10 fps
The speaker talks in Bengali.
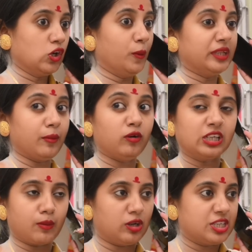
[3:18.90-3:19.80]
কবিতা
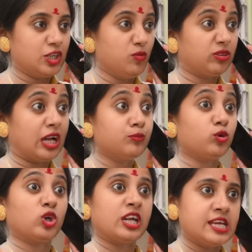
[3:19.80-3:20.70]
বৌদিকে বলেছিলাম
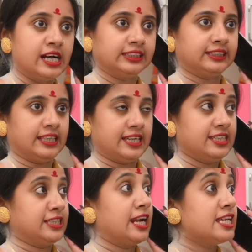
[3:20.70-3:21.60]
তানপুরোটা নিয়ে আসতে
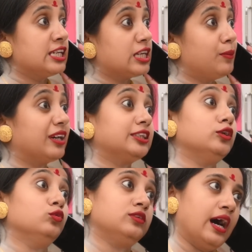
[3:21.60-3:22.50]
সেটা নিয়ে এসে আমাকে যেন
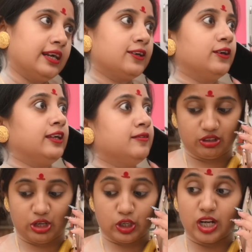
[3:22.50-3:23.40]
উদ্ধার করে
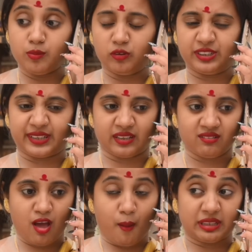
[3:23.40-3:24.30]
ওই ডরি বৌদিকে
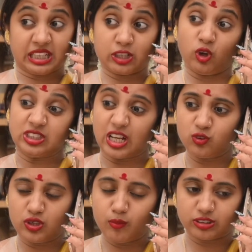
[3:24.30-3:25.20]
আমার থেকে দশ হাত
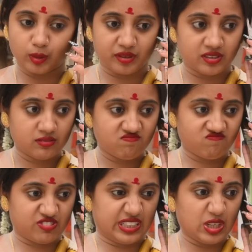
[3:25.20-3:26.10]
দূরে বসাবি
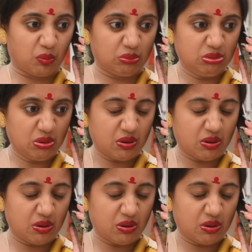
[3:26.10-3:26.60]
মুখে গন্ধ